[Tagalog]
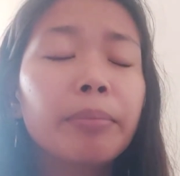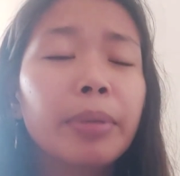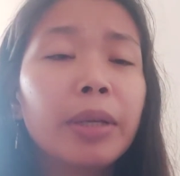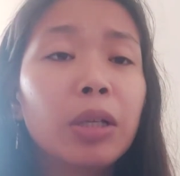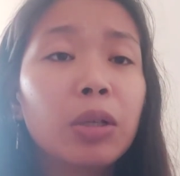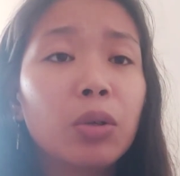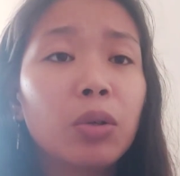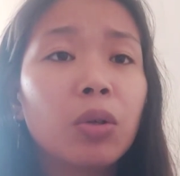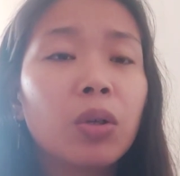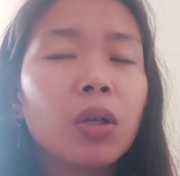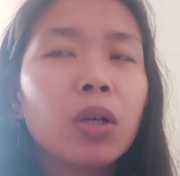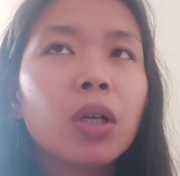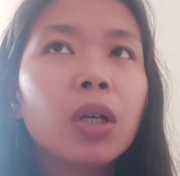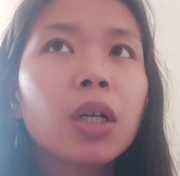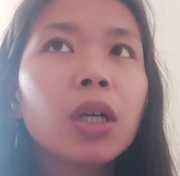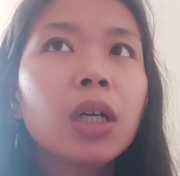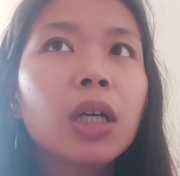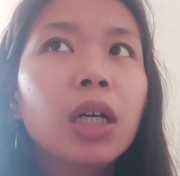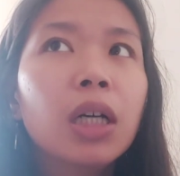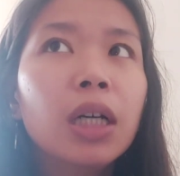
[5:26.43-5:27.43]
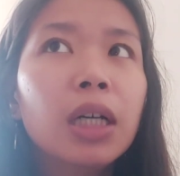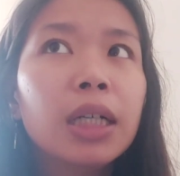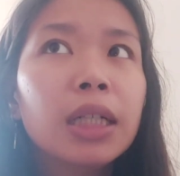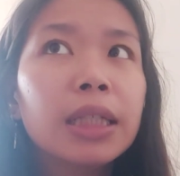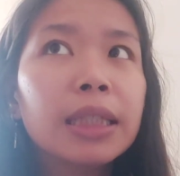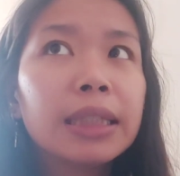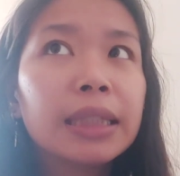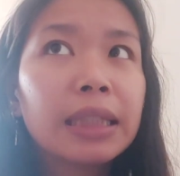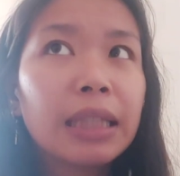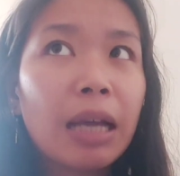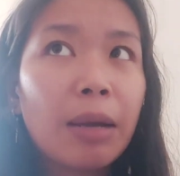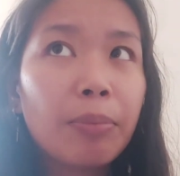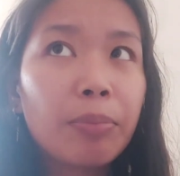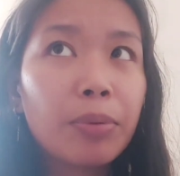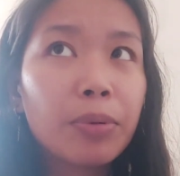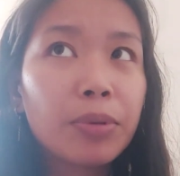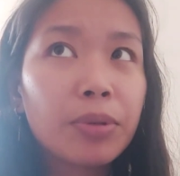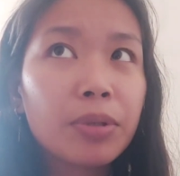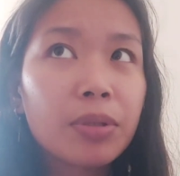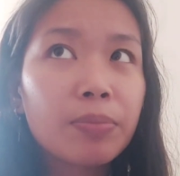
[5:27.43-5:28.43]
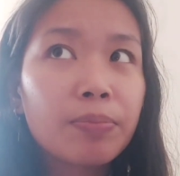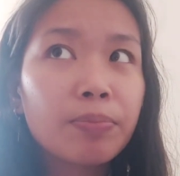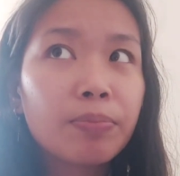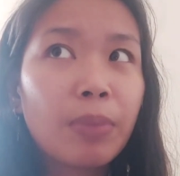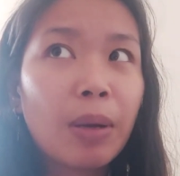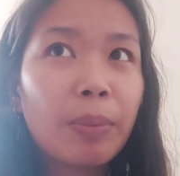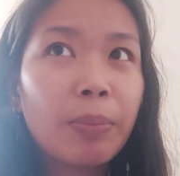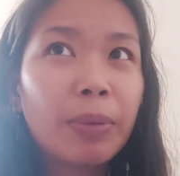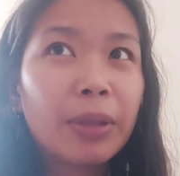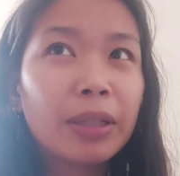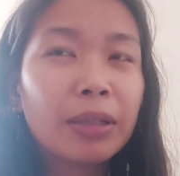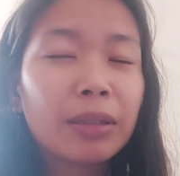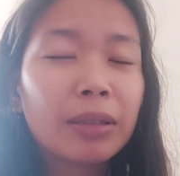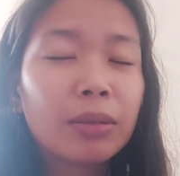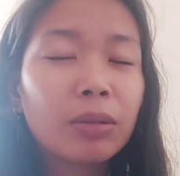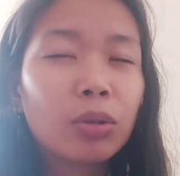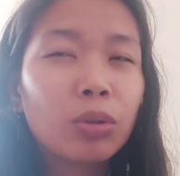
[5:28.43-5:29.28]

Bilog. Tapos, papat